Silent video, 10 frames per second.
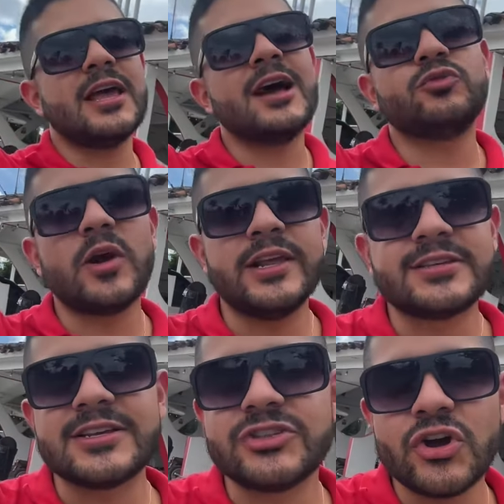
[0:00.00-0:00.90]

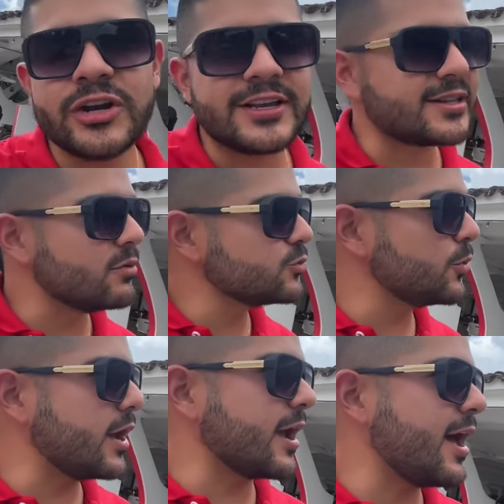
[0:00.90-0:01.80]
actualización, estamos
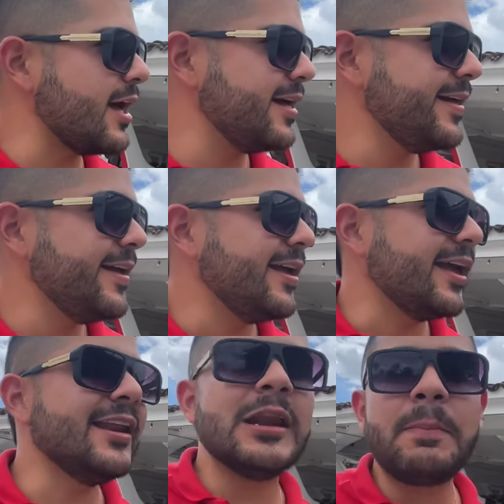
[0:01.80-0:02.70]
por acá
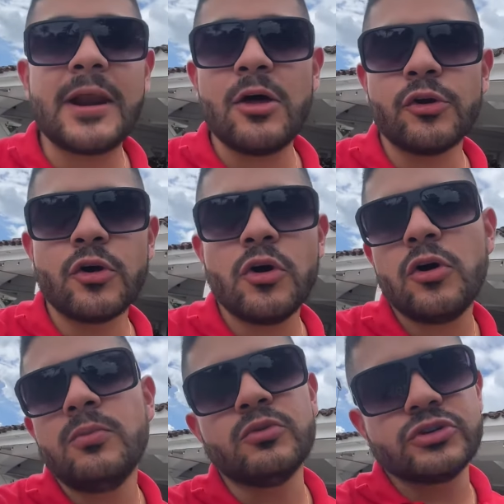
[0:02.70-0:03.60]
en el Parador
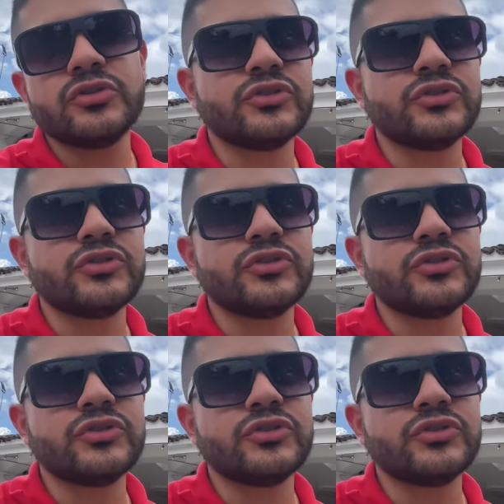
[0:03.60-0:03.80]
Rojo, muchos de